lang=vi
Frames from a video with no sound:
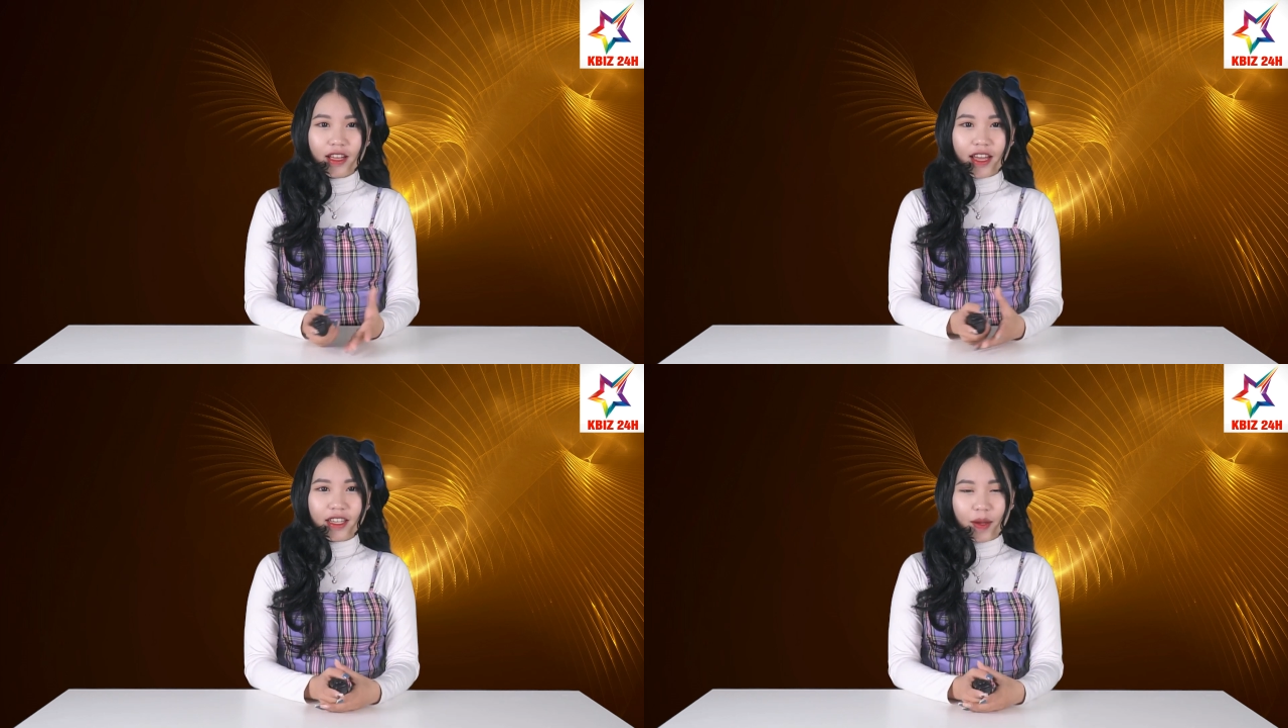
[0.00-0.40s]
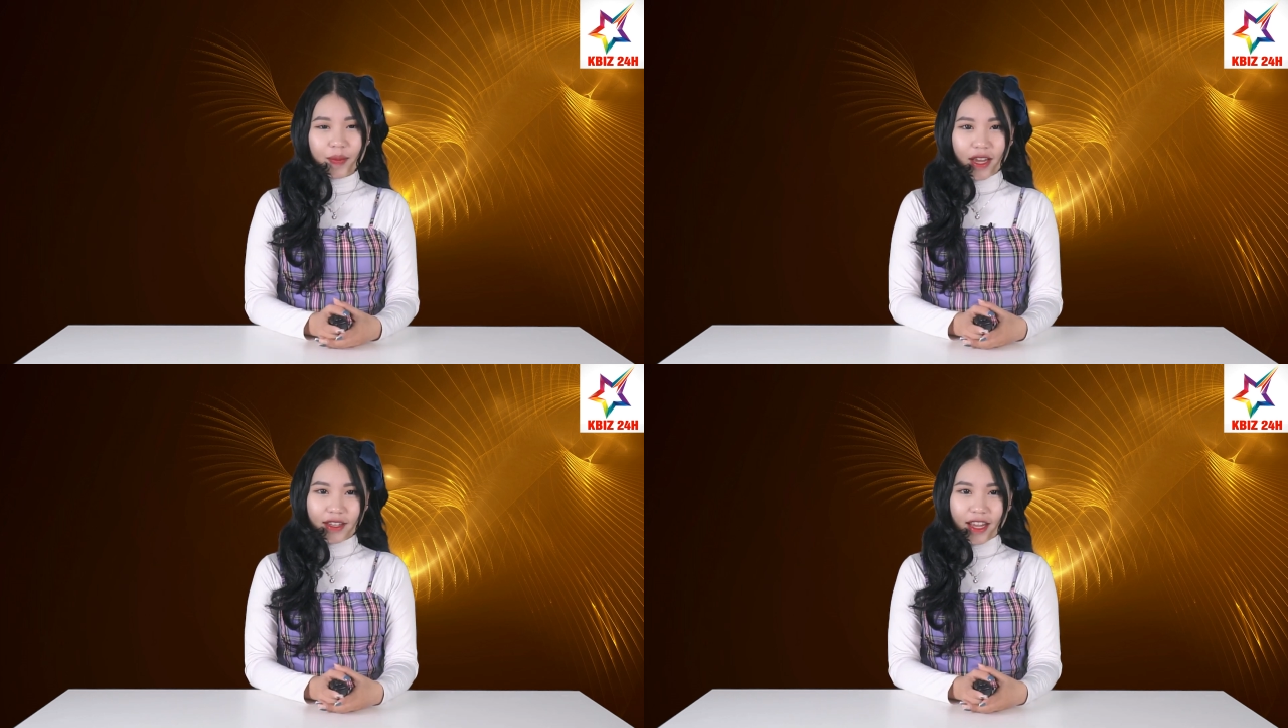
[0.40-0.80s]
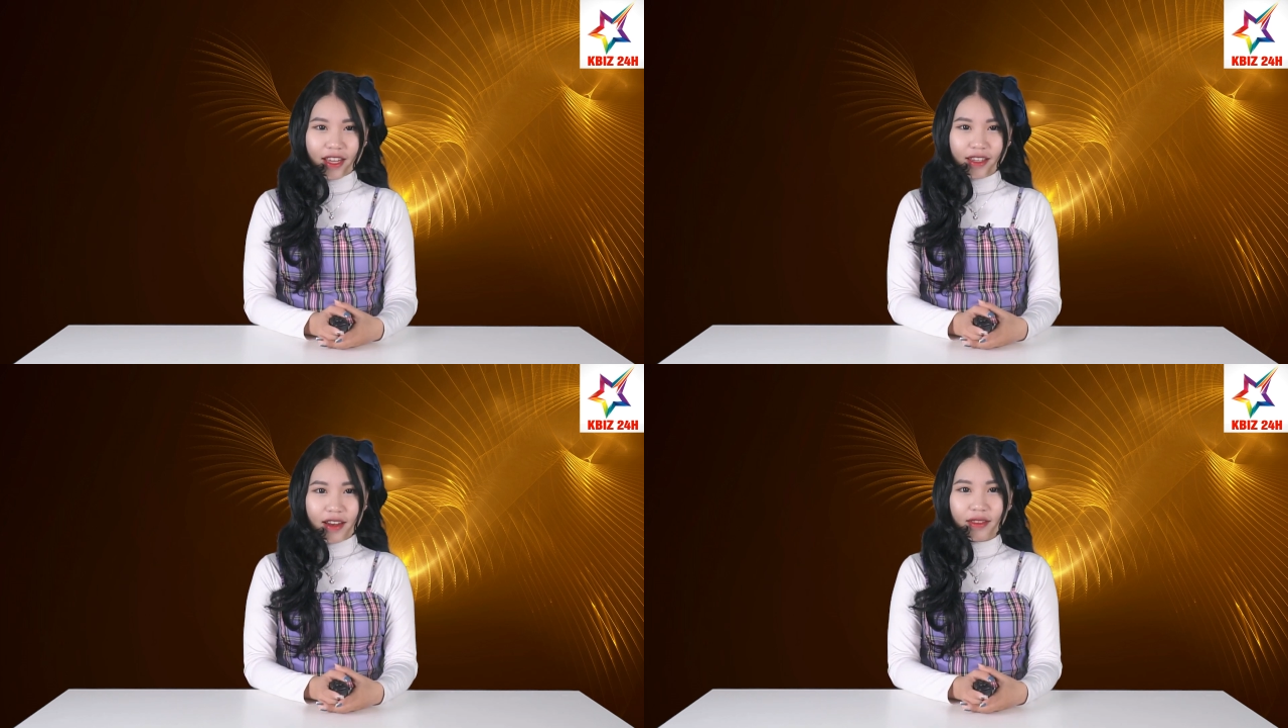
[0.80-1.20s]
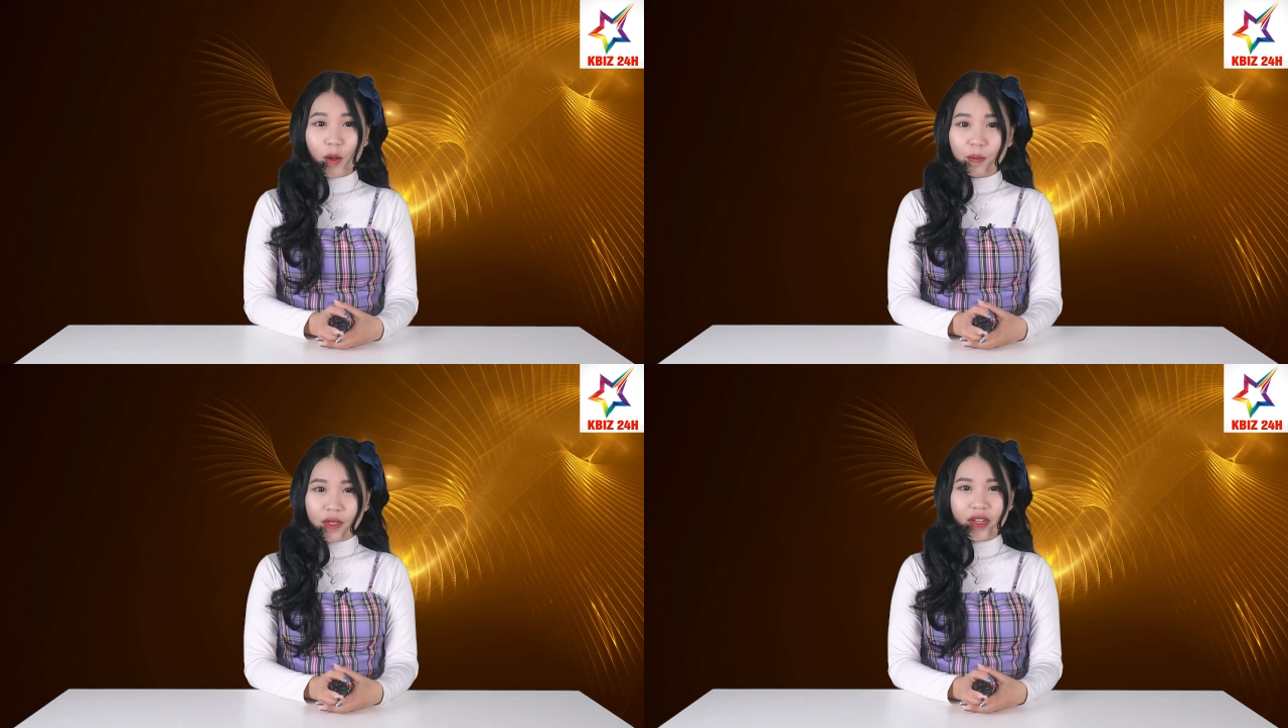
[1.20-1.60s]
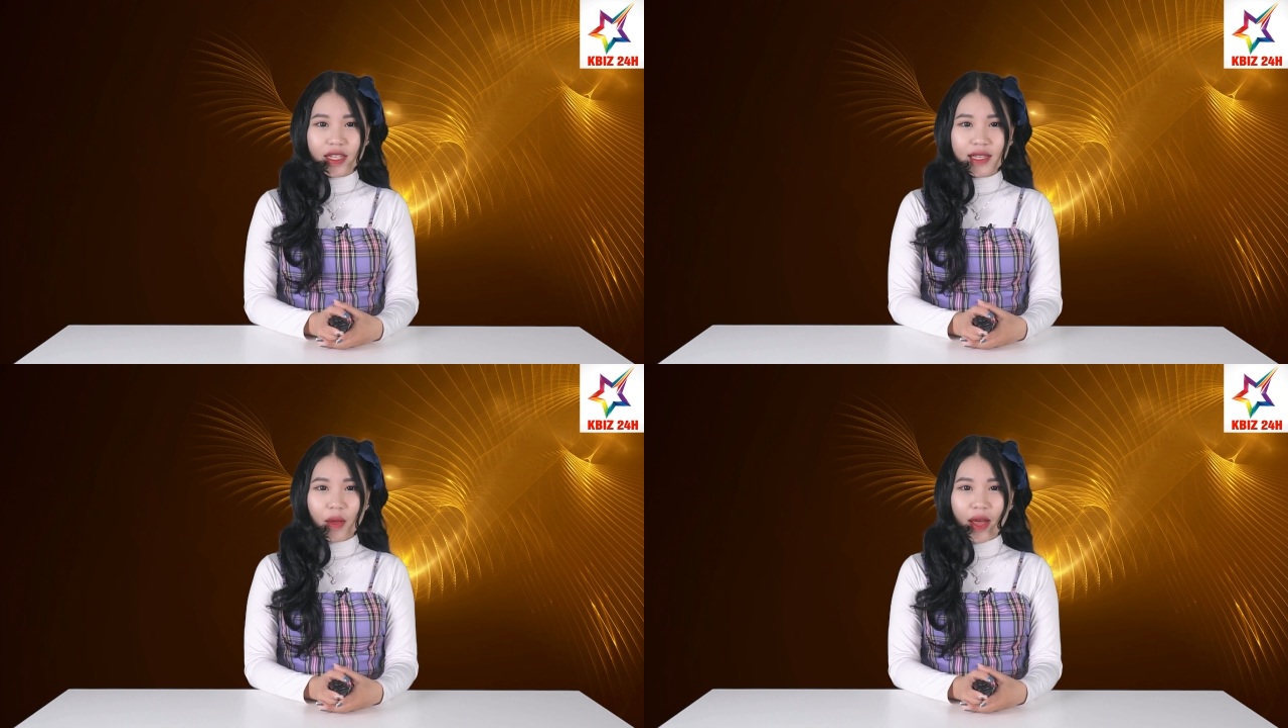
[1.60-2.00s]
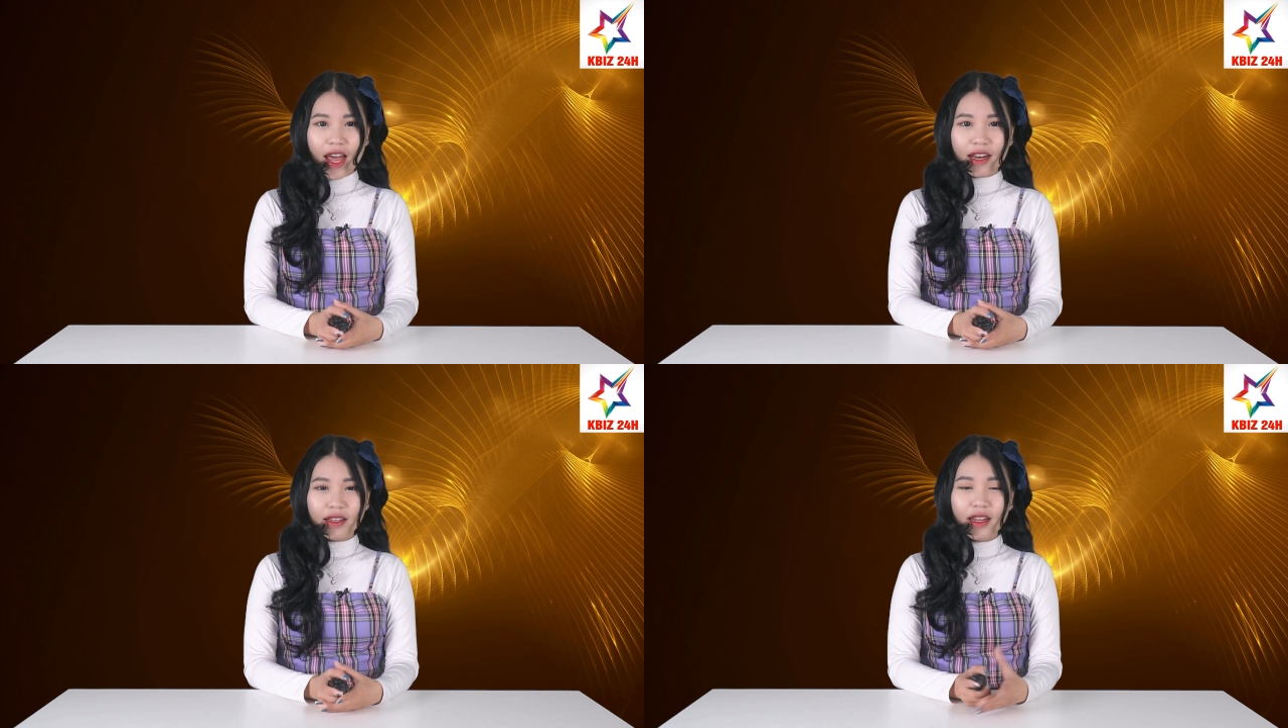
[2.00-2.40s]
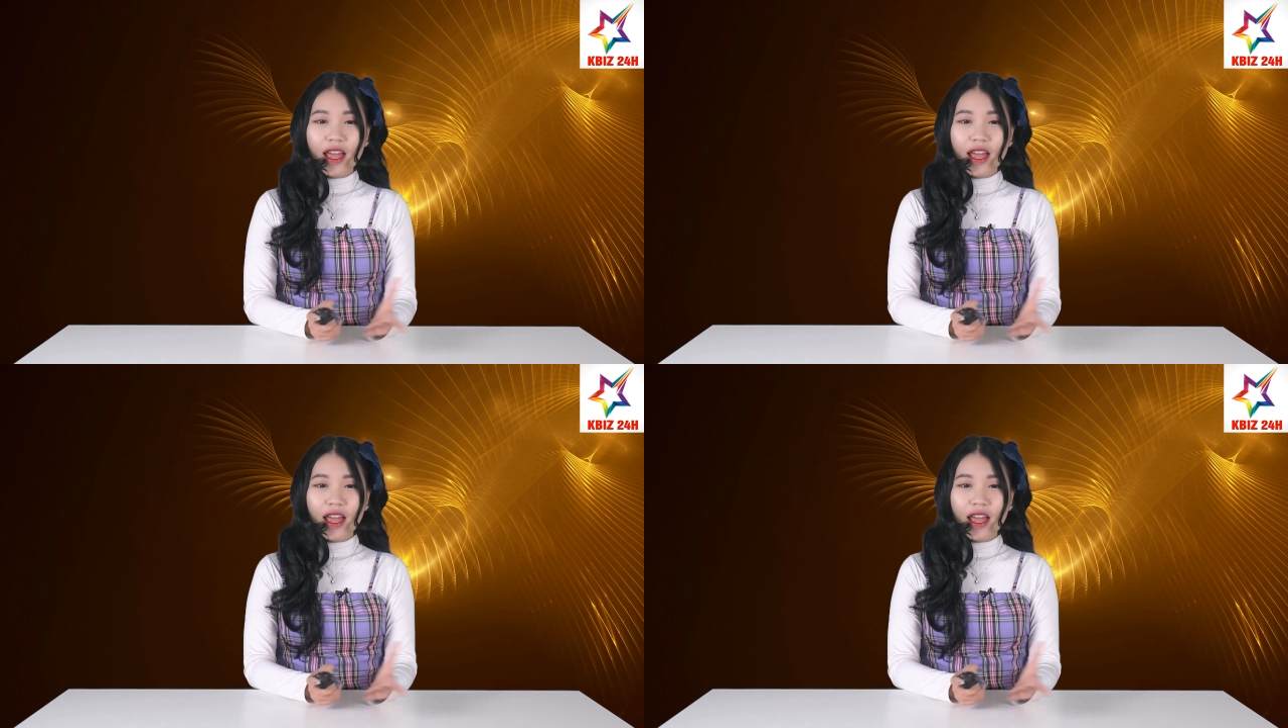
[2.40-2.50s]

kênh cập nhật nhanh nhất thông tin về các sao Hàn.